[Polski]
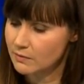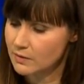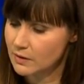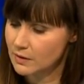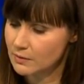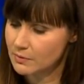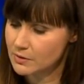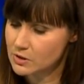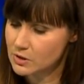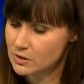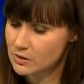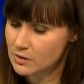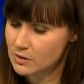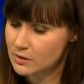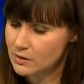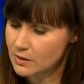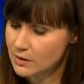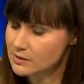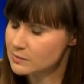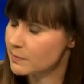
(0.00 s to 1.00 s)
w takim razie,
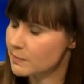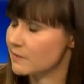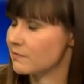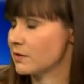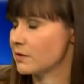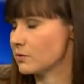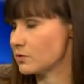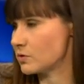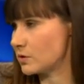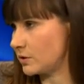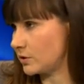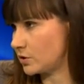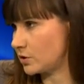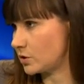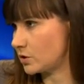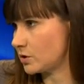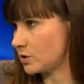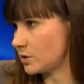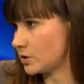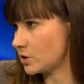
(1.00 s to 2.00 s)
jak sprawę
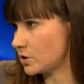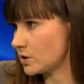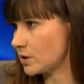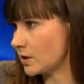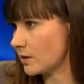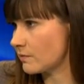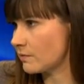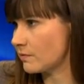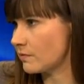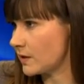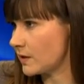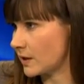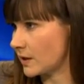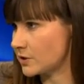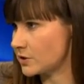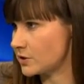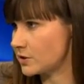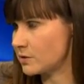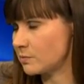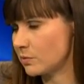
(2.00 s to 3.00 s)
rozliczyć? Znaczy, jak
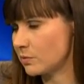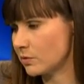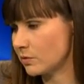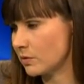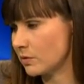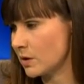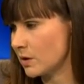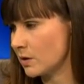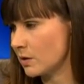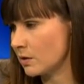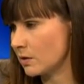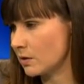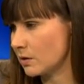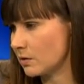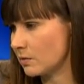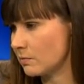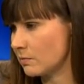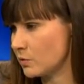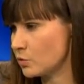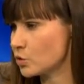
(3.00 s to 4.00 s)
wyjaśnić? Bo
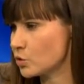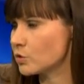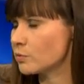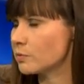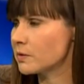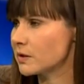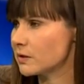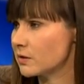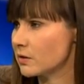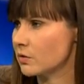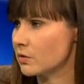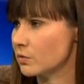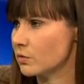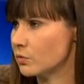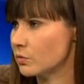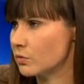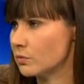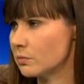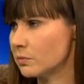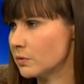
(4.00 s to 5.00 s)
E, my już od ponad
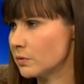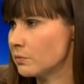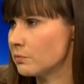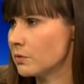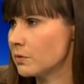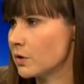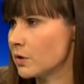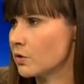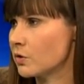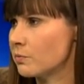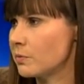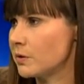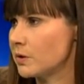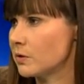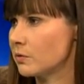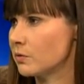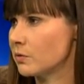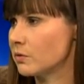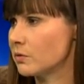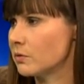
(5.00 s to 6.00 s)
roku, bo rok
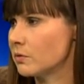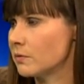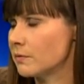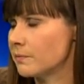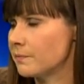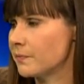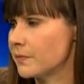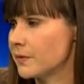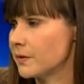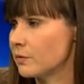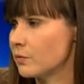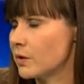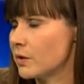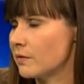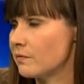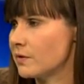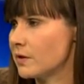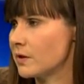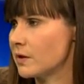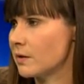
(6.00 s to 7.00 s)
minął od
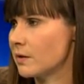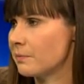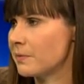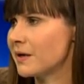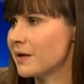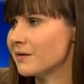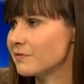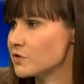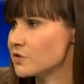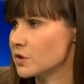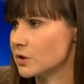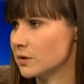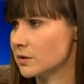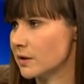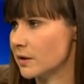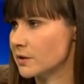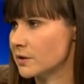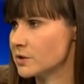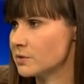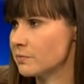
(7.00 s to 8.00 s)
ujawnienia pierwszych
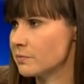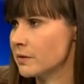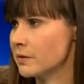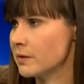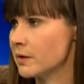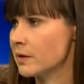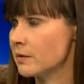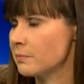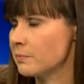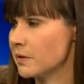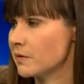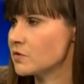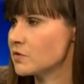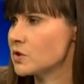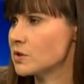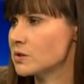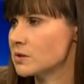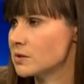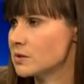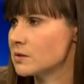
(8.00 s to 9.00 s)
taśm,
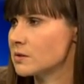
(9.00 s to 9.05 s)
pierwszych